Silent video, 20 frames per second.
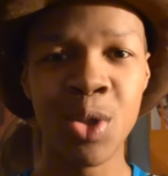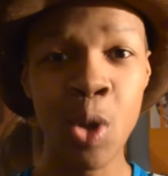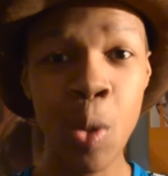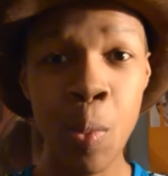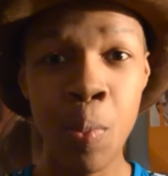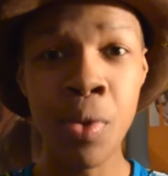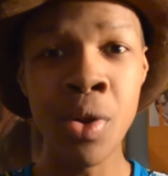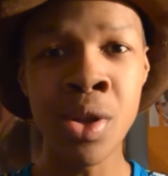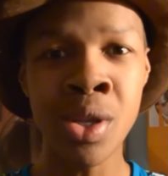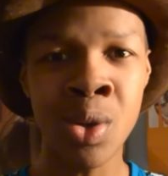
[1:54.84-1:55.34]
De
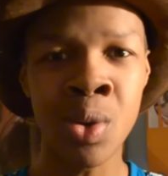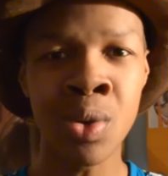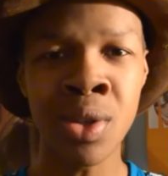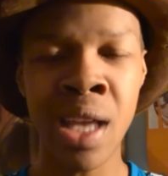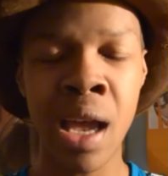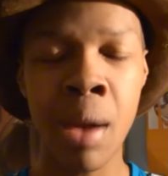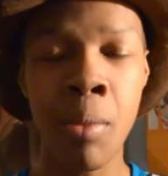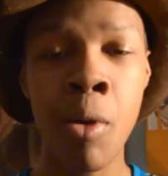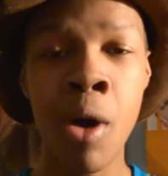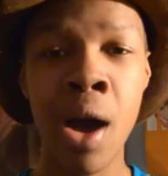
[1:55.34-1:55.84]
plus,
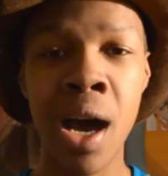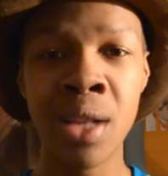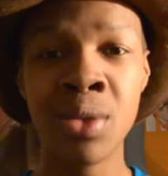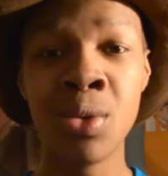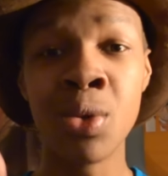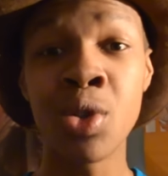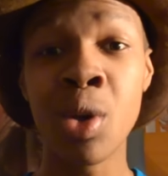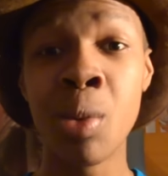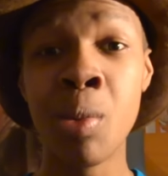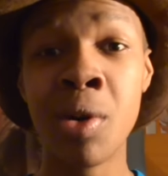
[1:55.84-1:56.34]
contrairement à
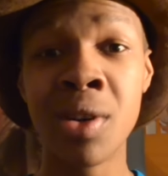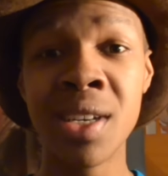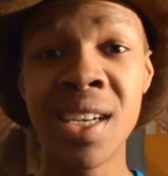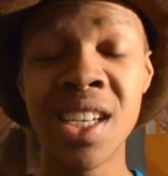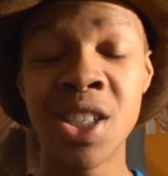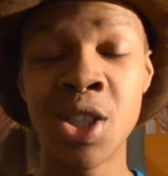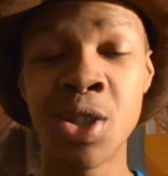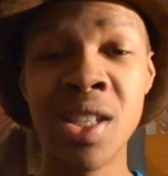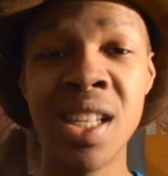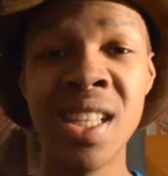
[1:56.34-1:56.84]
d'autres
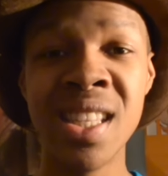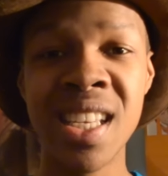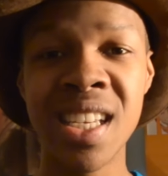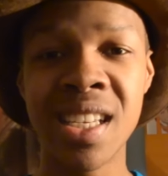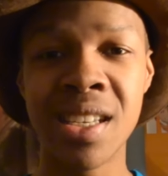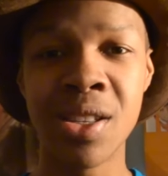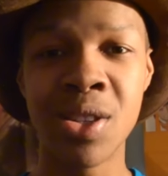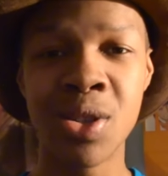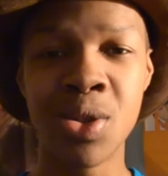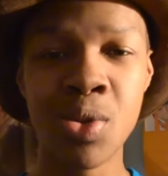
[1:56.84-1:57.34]
mangas shonen
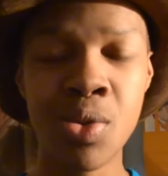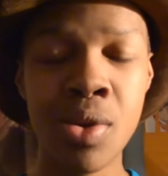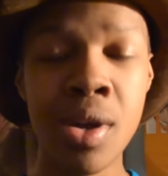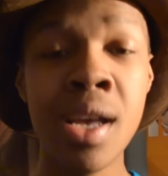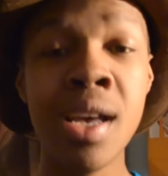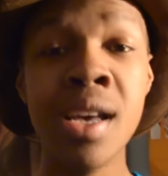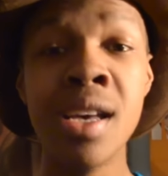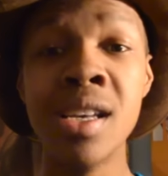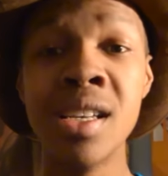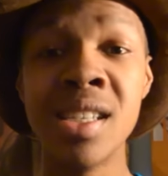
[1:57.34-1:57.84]
neketsu,
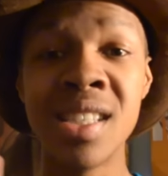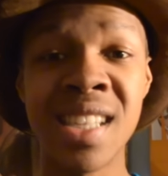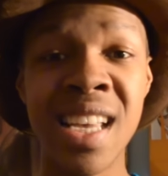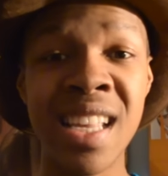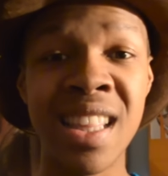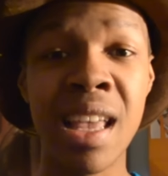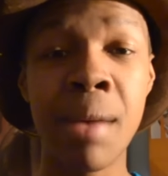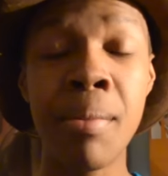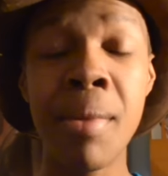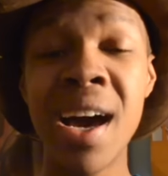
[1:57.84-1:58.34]

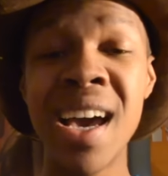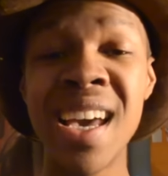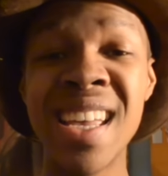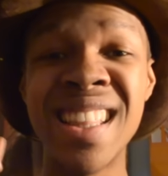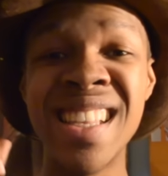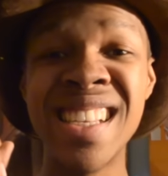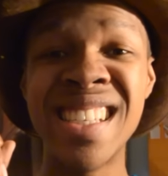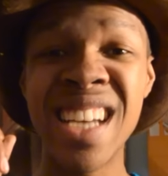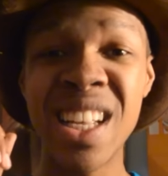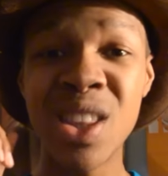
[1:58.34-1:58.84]
Saitama est
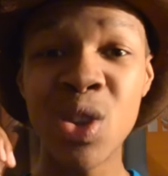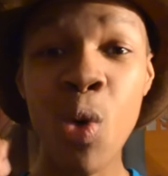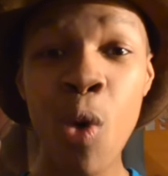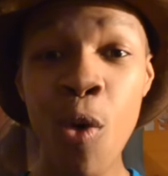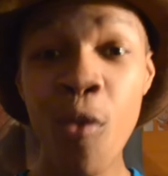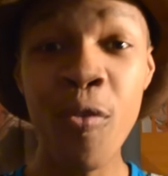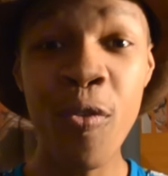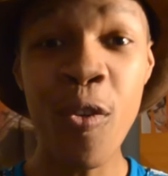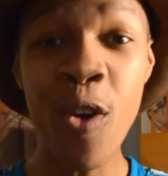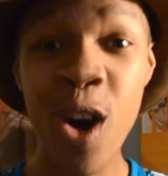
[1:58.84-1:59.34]
déjà
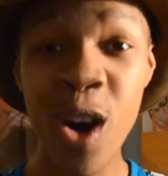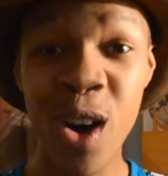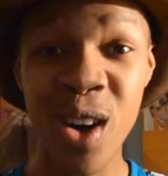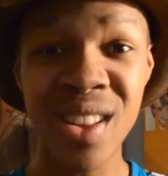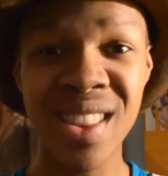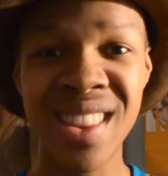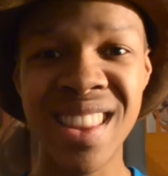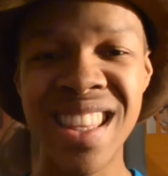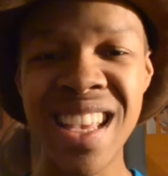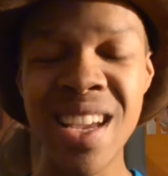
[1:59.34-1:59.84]
trop
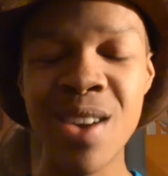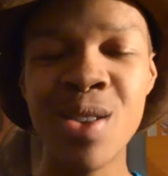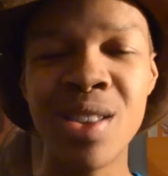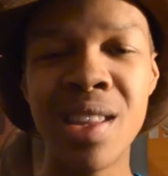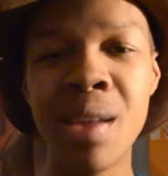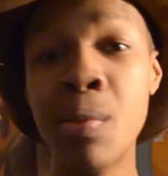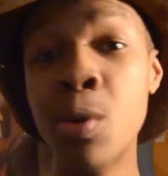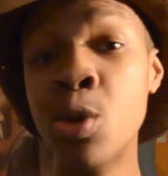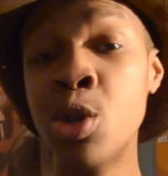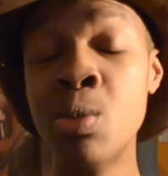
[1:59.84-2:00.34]
fort dès le
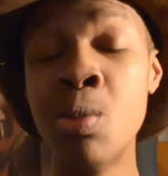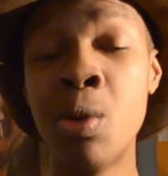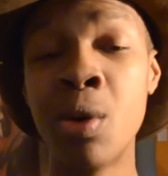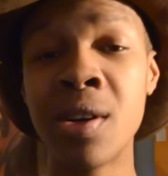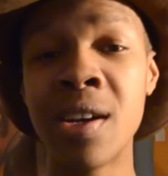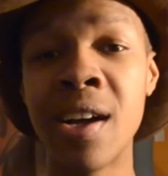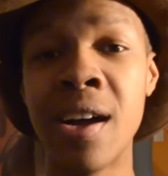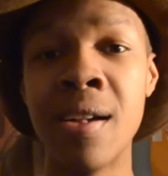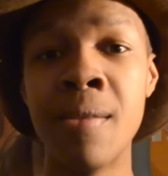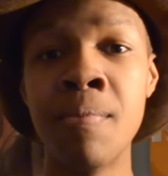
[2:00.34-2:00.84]
début du
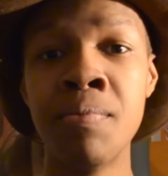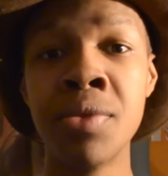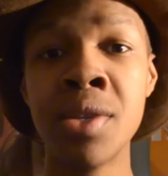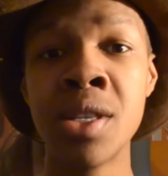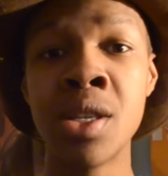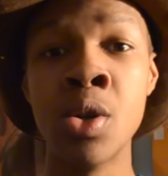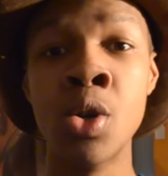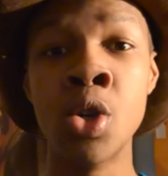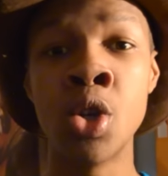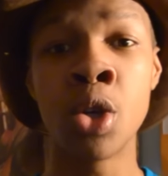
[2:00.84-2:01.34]
manga.
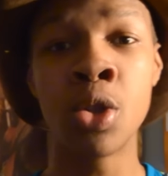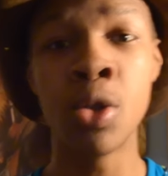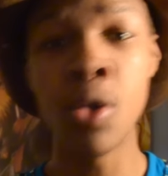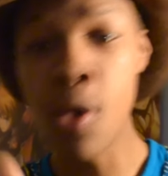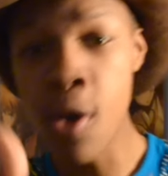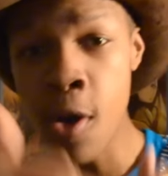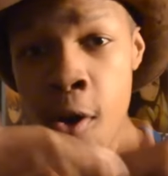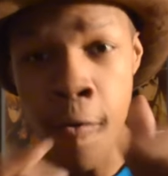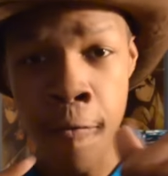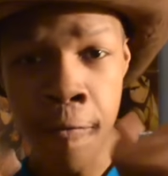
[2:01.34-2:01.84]
C'est le genre
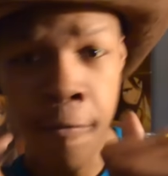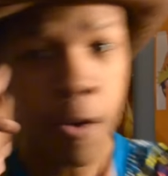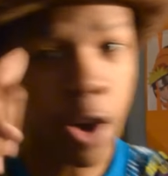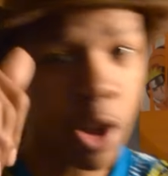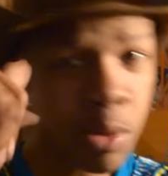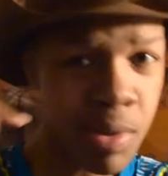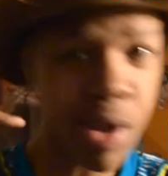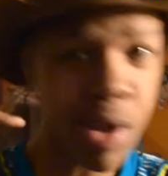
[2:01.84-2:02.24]
de Floyd